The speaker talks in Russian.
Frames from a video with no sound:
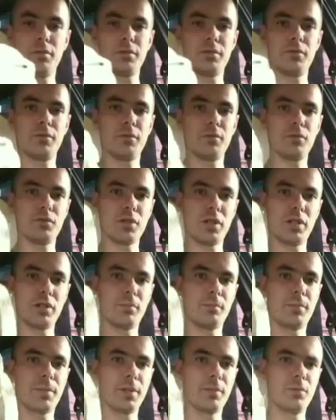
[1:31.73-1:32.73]
вот включал
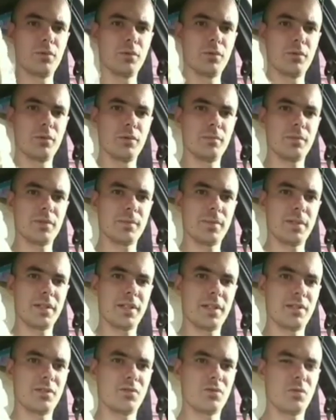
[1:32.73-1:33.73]
напрямую,
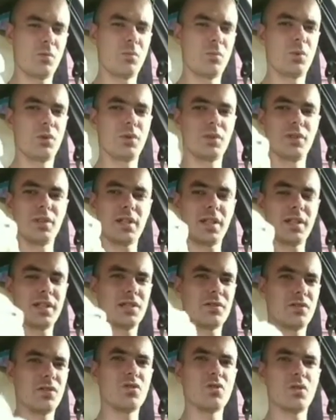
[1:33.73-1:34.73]
посмотреть, что будет. Ну,
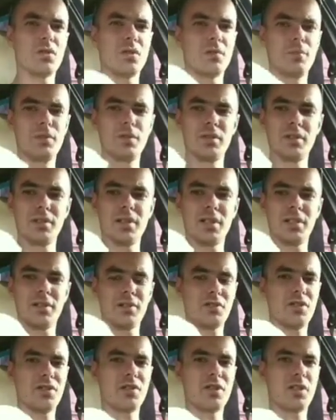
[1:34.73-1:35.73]
конечно, ничего не было, да,
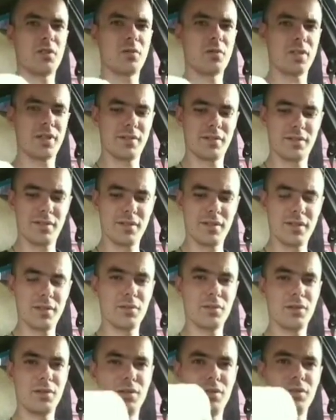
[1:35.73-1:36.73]
вообще никакой разницы
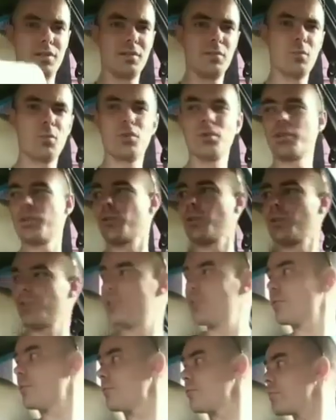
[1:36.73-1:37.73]
нет и не будет. То
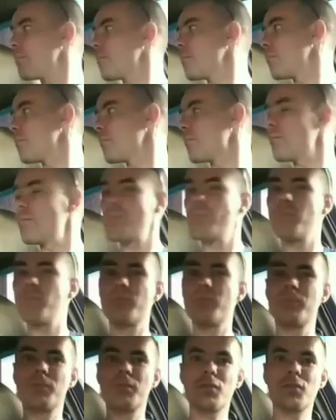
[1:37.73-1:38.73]
есть,
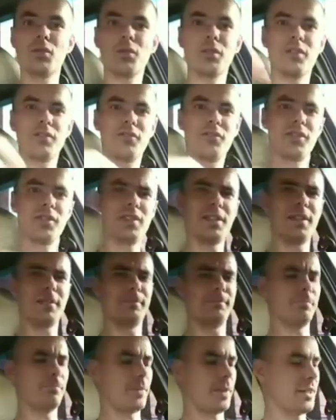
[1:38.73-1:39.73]
все это фигня,
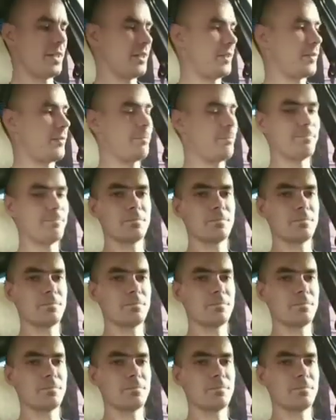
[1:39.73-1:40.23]
понятно.